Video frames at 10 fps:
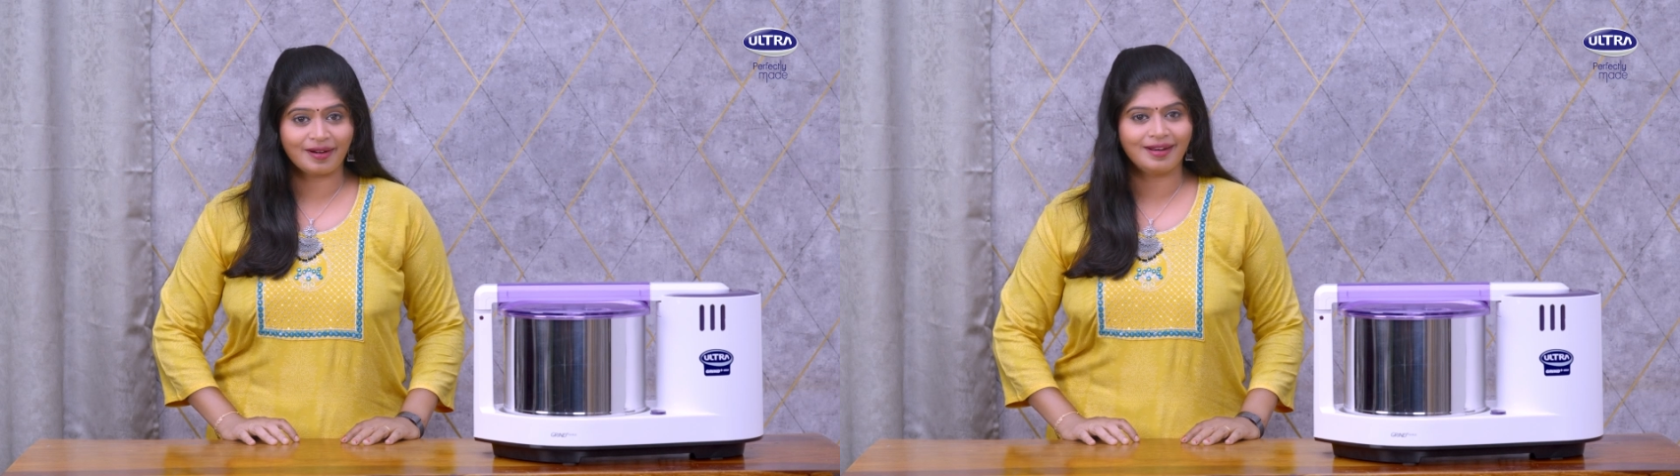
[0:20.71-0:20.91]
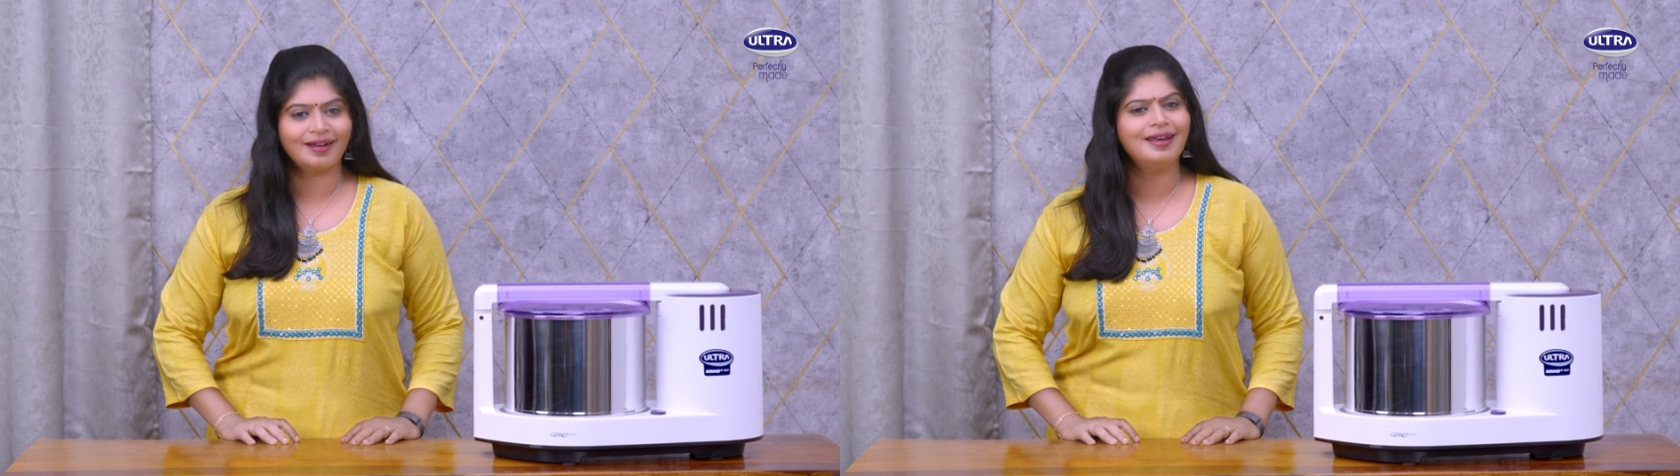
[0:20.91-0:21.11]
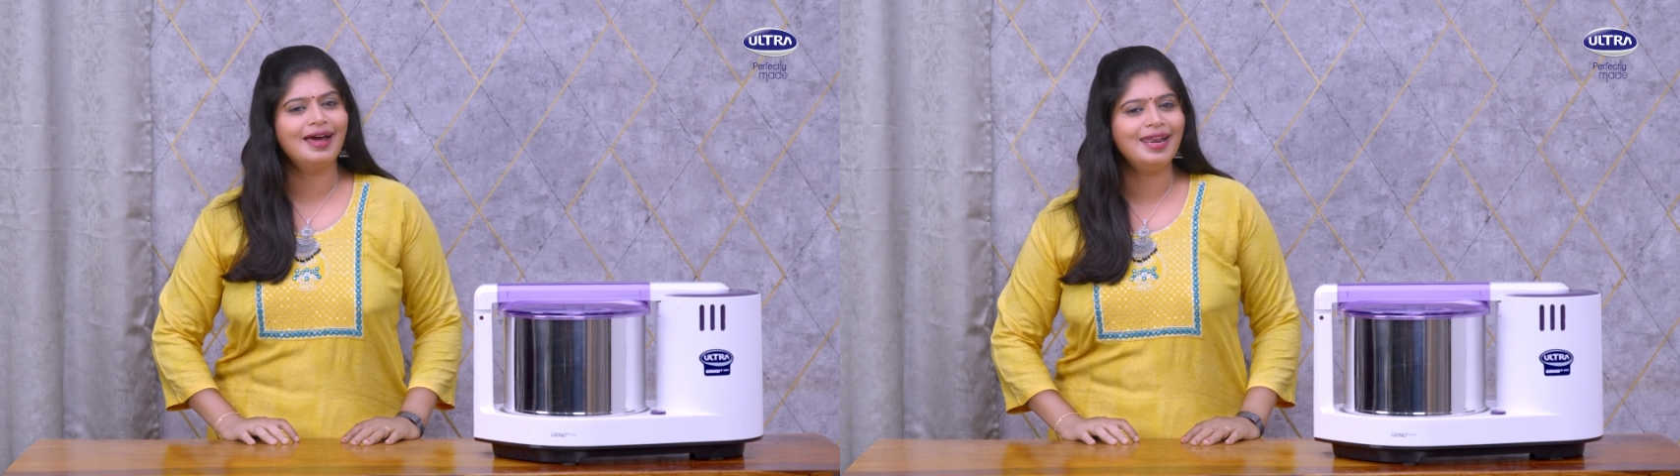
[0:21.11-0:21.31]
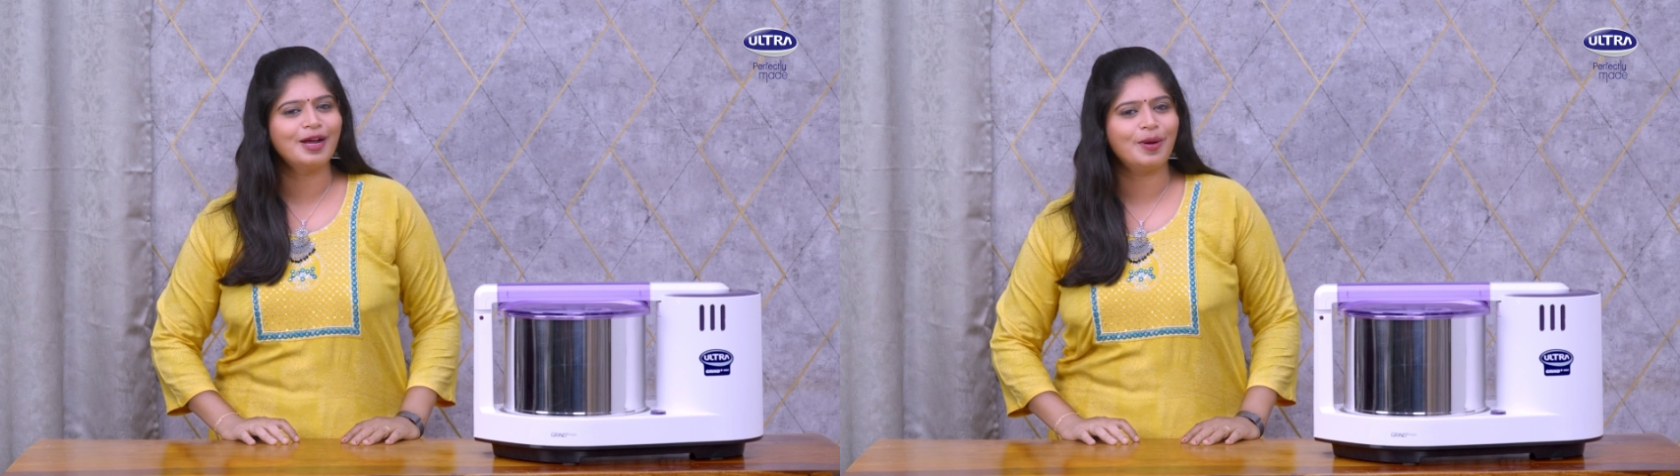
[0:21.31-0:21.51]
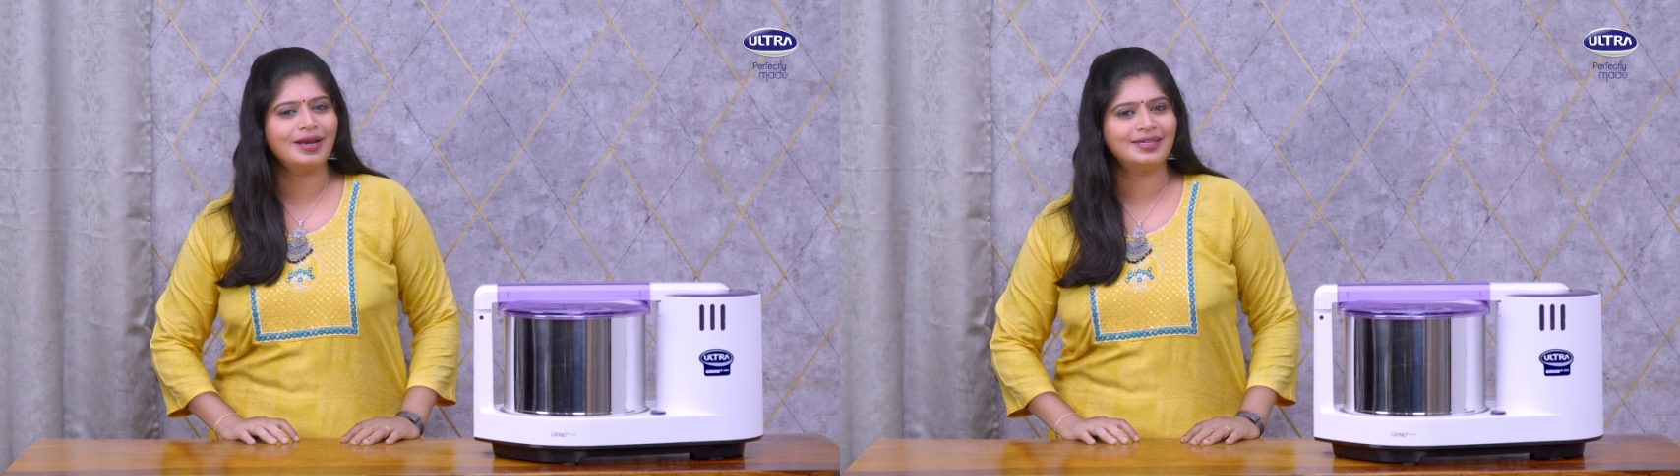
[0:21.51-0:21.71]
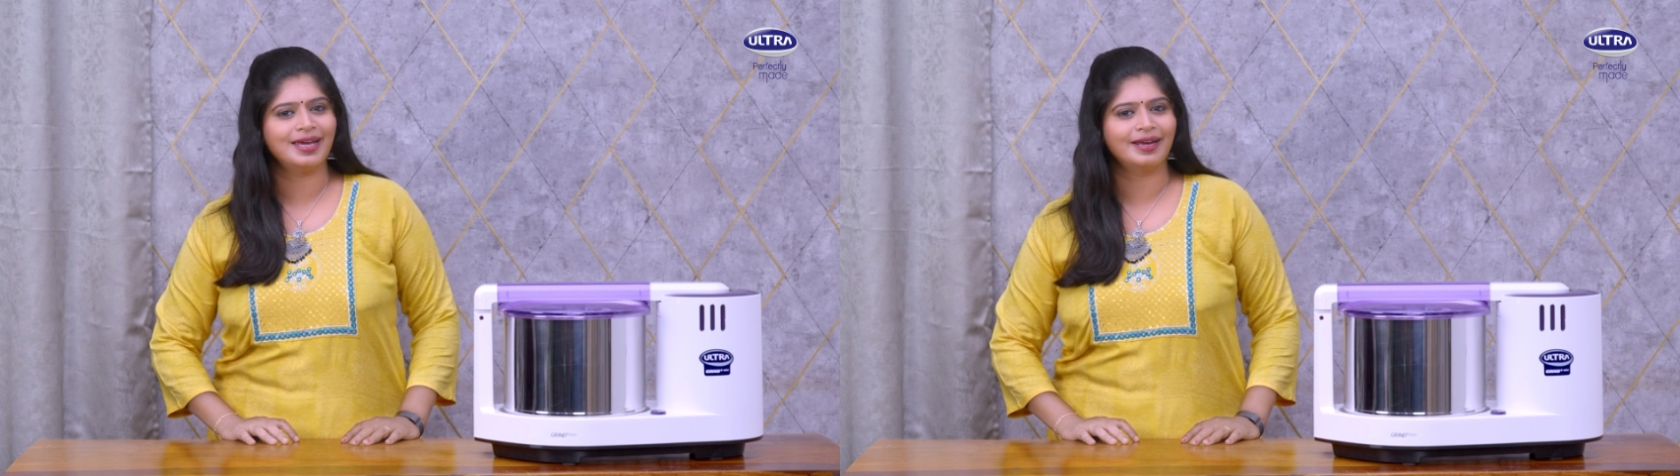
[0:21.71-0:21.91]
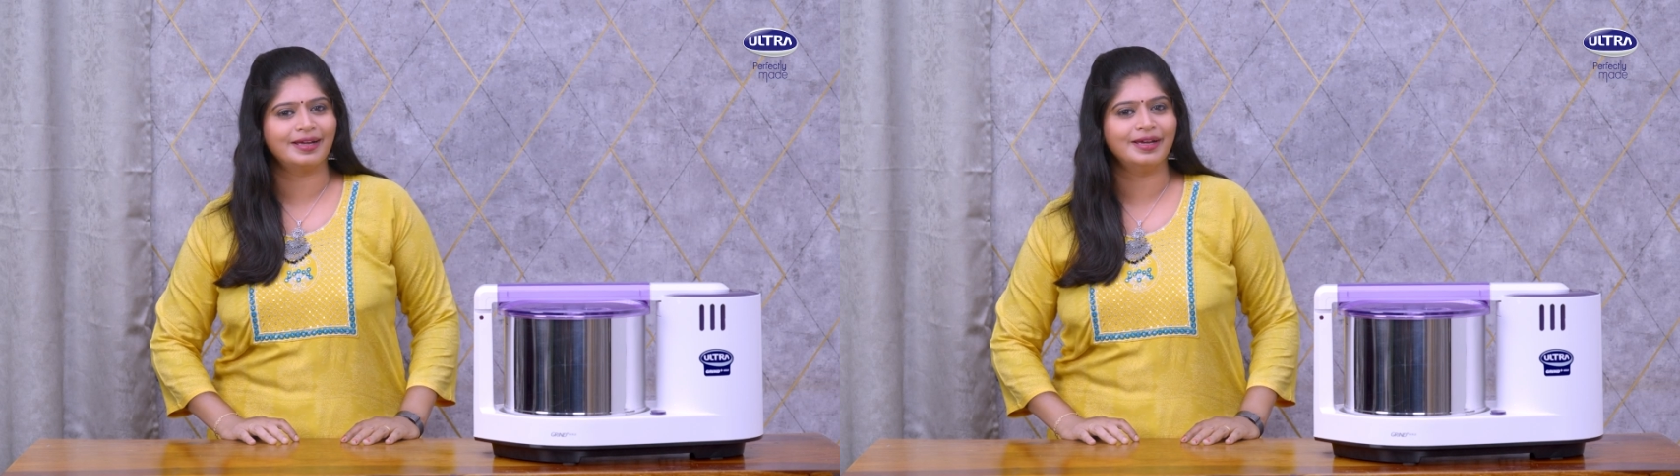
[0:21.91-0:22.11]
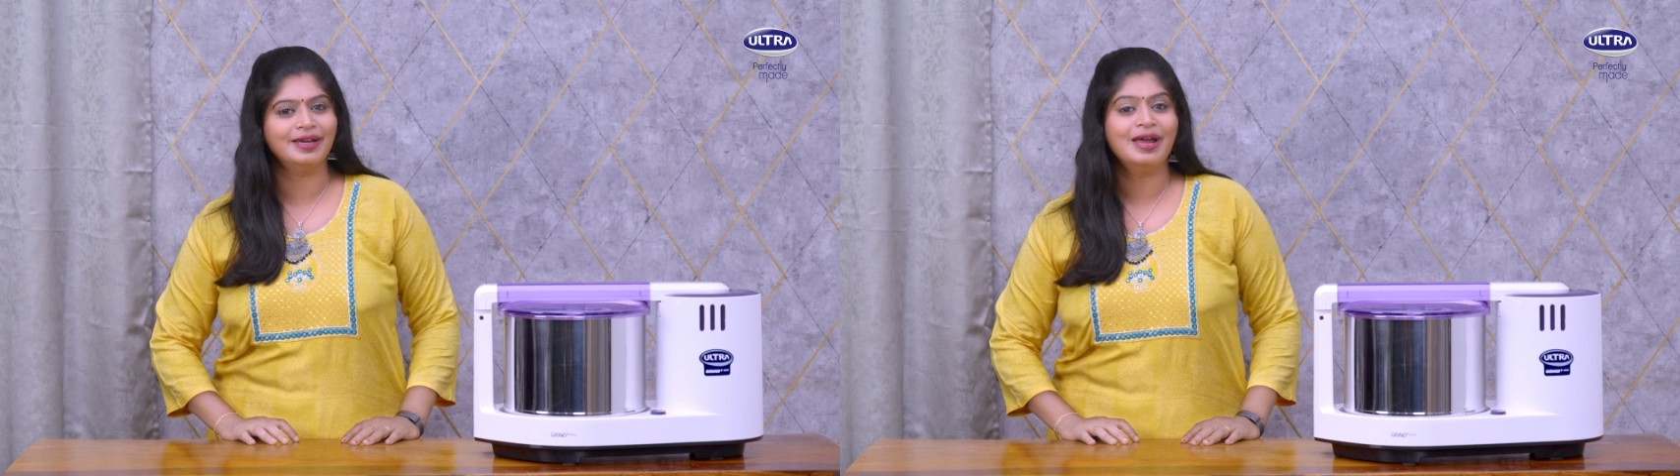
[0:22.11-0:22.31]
கிரைண்டர் நல்ல குவாலிட்டியா இருக்கு